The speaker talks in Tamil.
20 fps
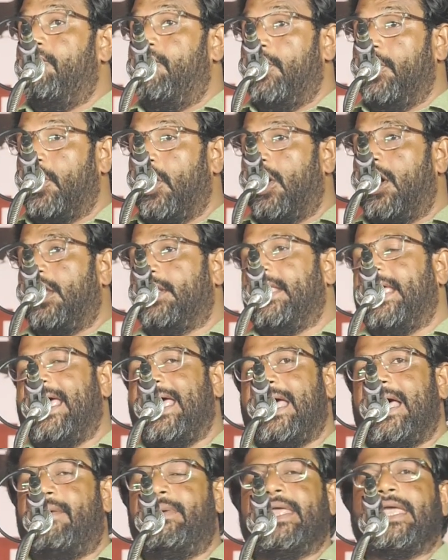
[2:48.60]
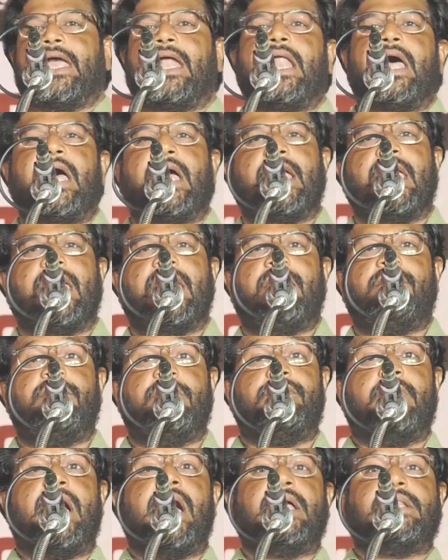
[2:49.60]
விரோத அவைகளாக
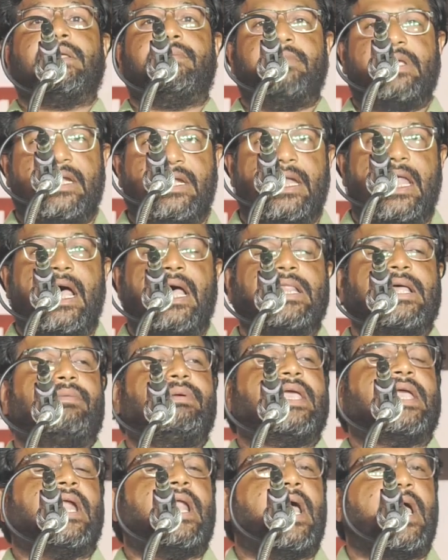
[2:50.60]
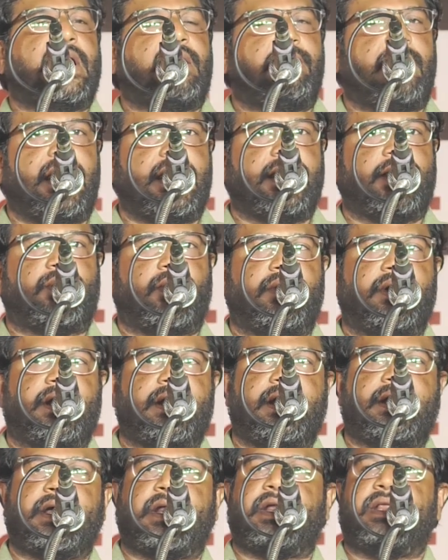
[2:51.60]
விவாதம் இல்லாத அவைகளாக
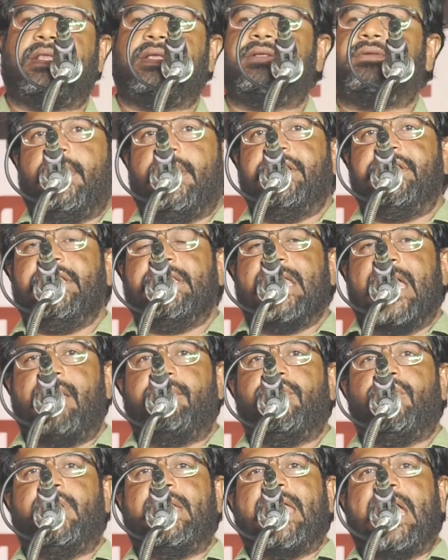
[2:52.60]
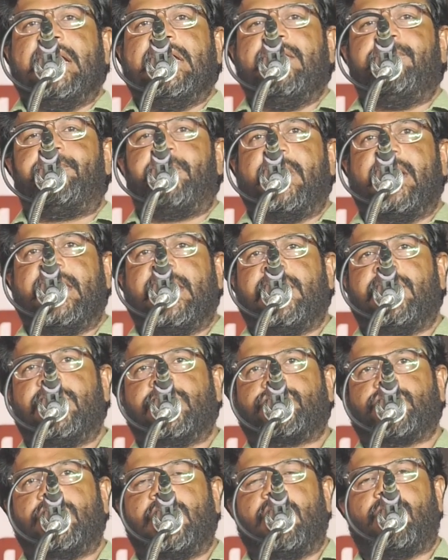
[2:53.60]
மாறிக்கொண்டிருக்கிறது இந்தியாவினுடைய அடிப்படை என்று
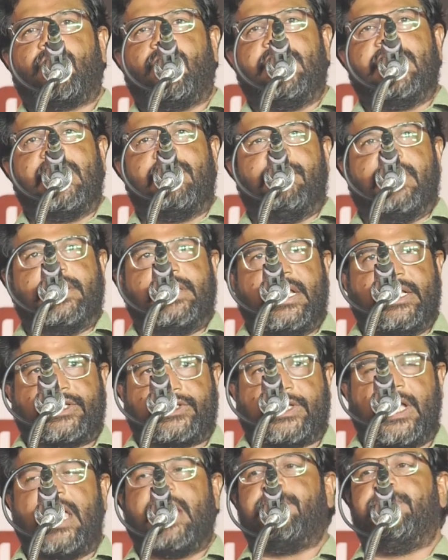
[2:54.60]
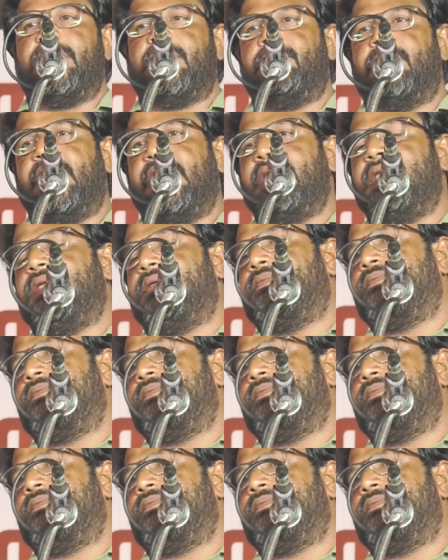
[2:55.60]
சொல்லக்கூடிய மதச்சார்பின்மை